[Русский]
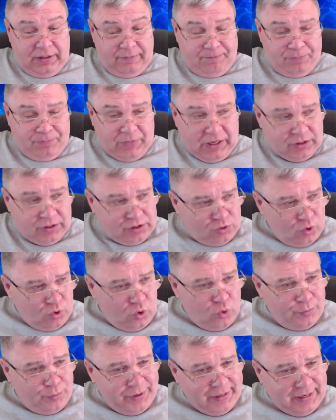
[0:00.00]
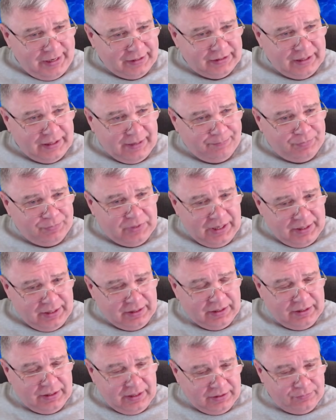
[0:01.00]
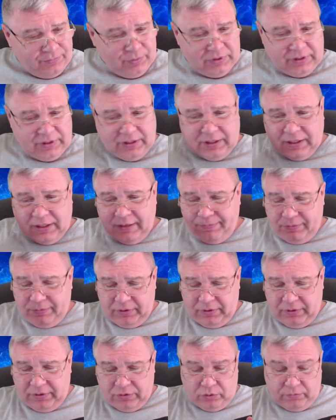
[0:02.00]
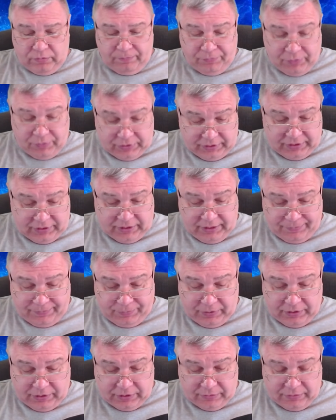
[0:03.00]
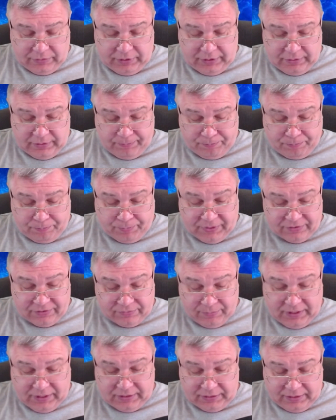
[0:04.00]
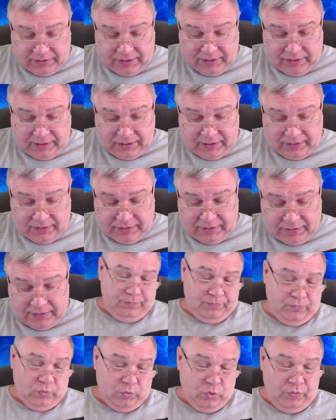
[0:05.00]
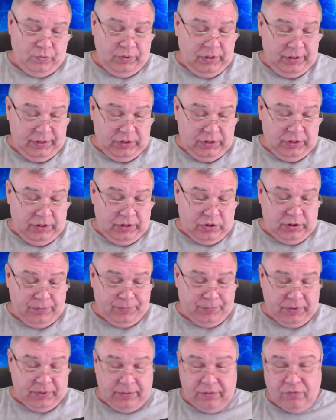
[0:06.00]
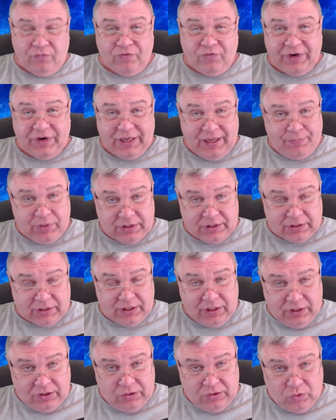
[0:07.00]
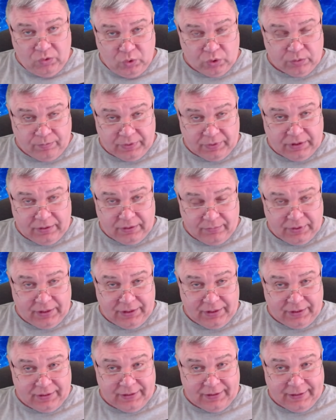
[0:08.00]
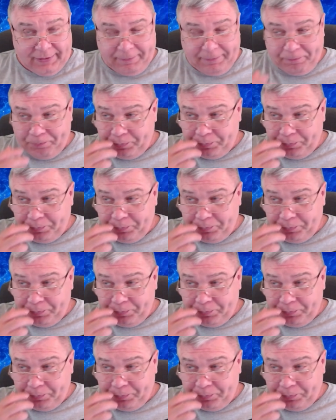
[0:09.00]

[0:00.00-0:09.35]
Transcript: А что у меня там? Дай-ка я сфотографирую. Фотографировали, посмотрели, увеличили, при... время-то идет, понимаете?